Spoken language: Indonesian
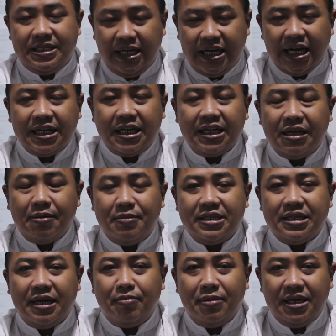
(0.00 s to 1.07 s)
Pastikan
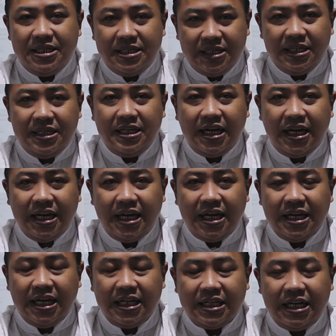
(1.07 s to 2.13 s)
kita bisa mengisi
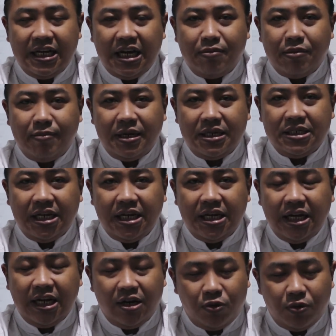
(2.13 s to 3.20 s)
hari-hari kita dengan
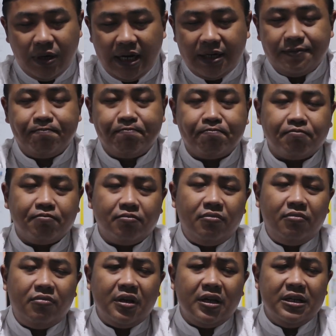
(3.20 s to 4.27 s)
membaca Al-Quran.
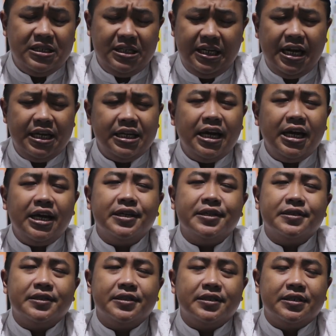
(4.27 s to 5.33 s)

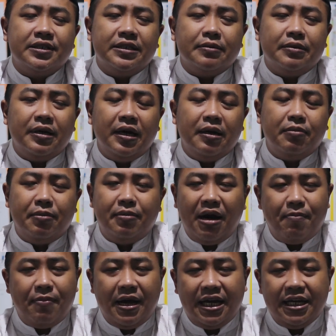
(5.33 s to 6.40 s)
Setidaknya eh,
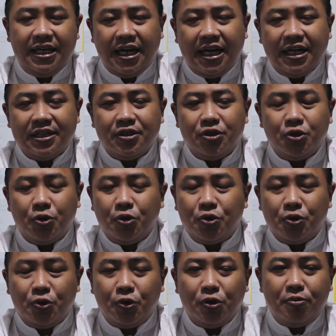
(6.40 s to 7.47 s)
beberapa ayat.
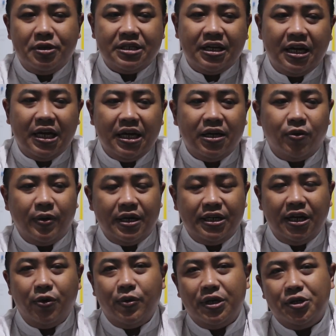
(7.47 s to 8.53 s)
Syukur-syukur bisa
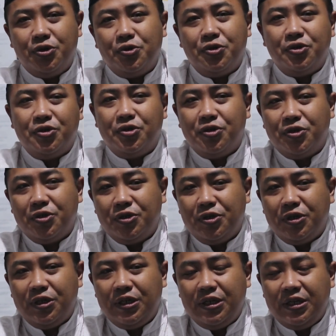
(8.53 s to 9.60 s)
one day one
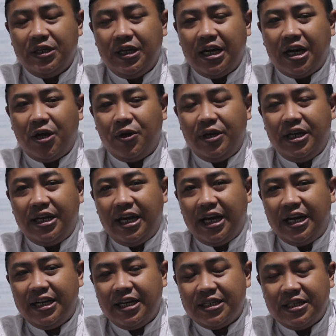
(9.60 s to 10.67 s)
juice Ya kalau
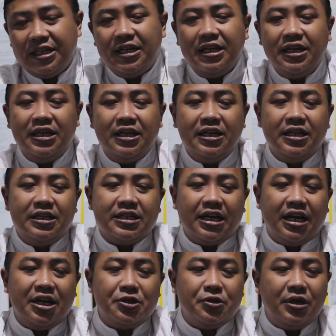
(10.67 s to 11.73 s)
idealnya sih
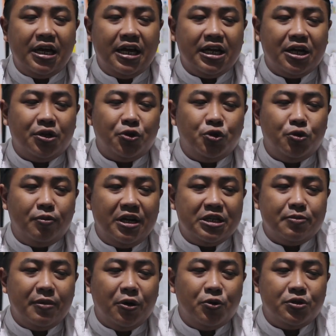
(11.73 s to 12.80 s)
sekarang sudah hari
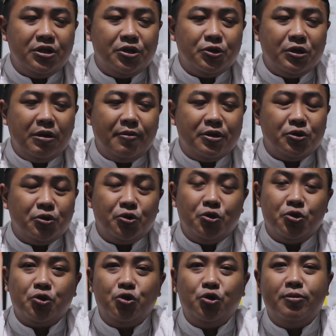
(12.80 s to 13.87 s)
ke-17 bagusnya sudah
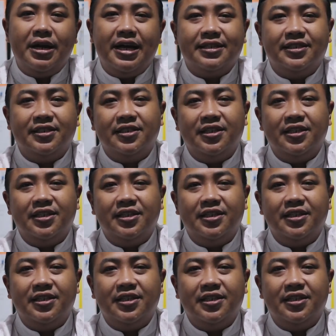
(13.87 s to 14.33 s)
masuk juz 17.